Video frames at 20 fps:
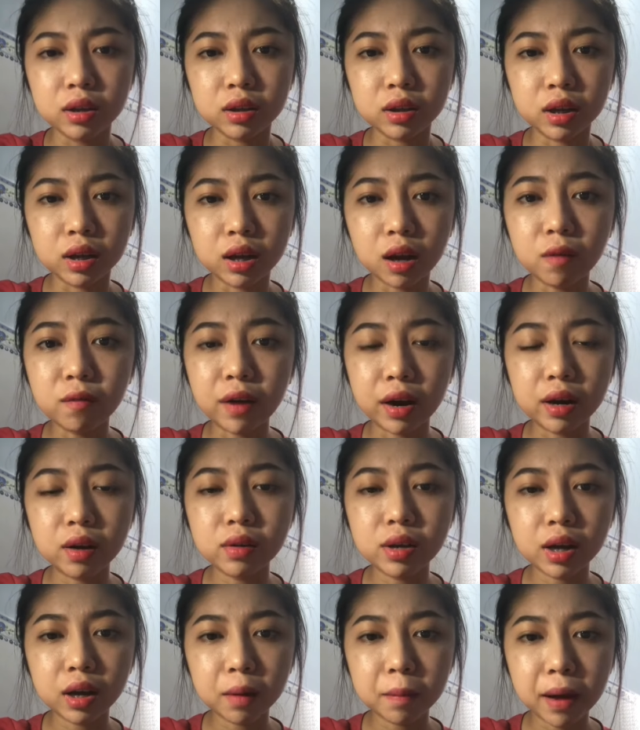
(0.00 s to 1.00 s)
thì không phải đâu
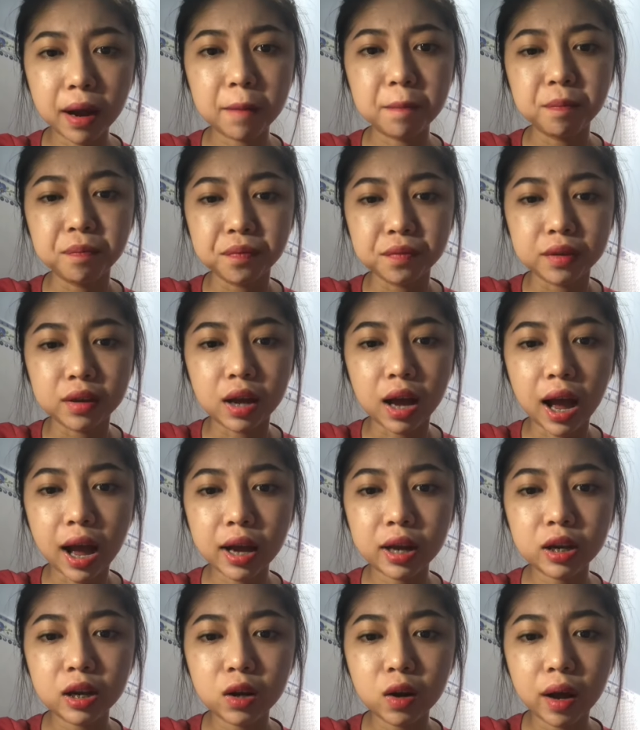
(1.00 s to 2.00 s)
nha các bạn
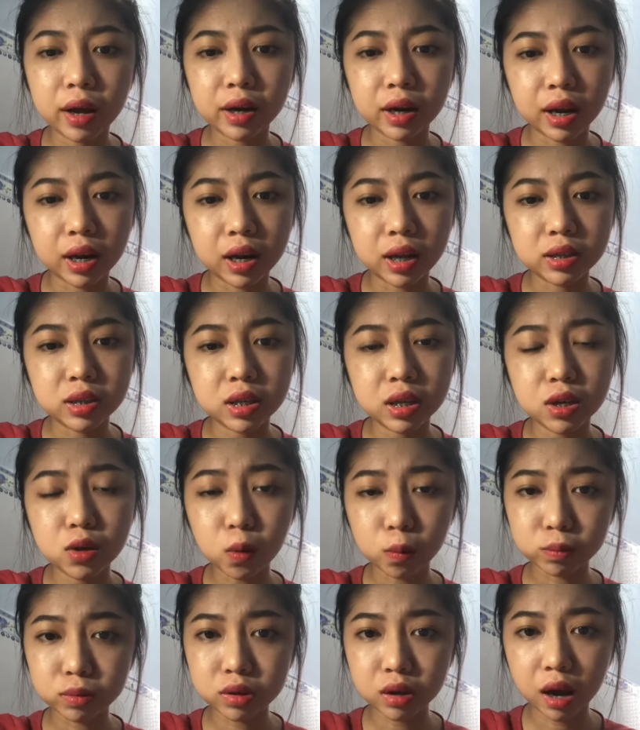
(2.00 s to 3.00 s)
hai cái loại này là sẽ
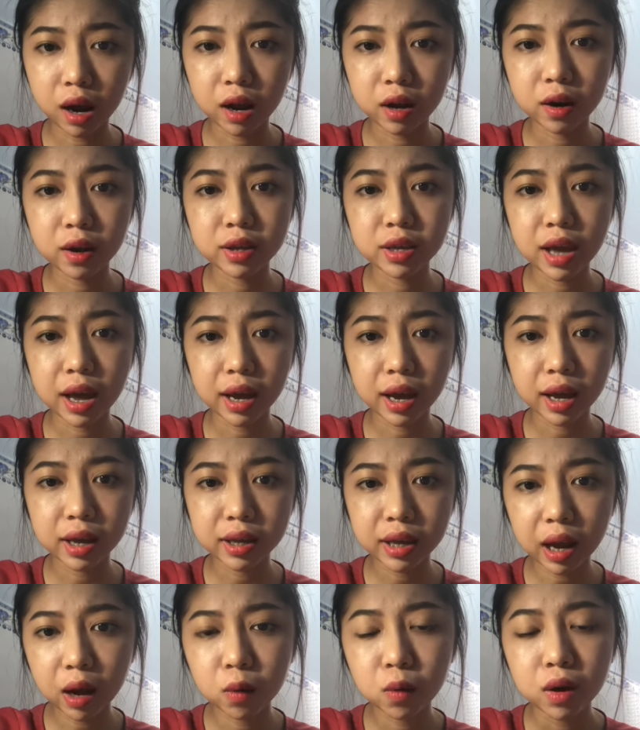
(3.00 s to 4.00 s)
dùng cho hai loại da khác
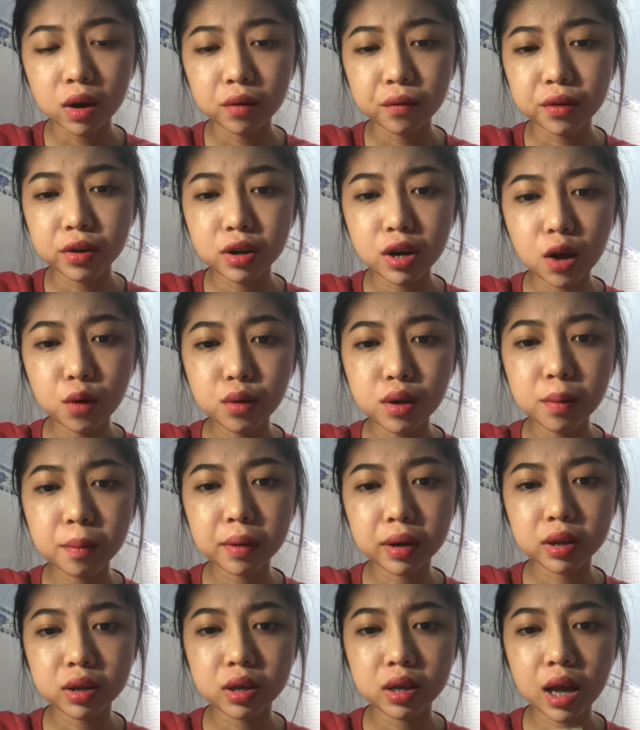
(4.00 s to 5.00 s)
nhau vậy nếu như
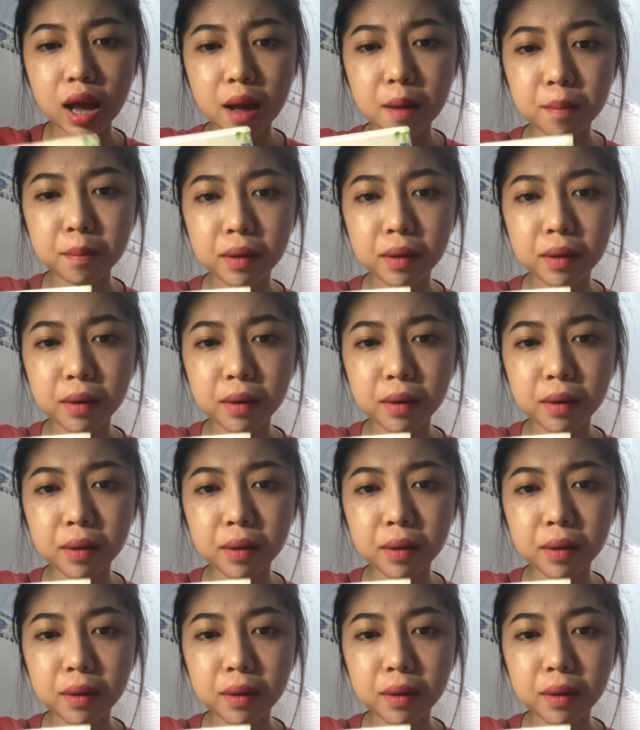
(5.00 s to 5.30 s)
mà da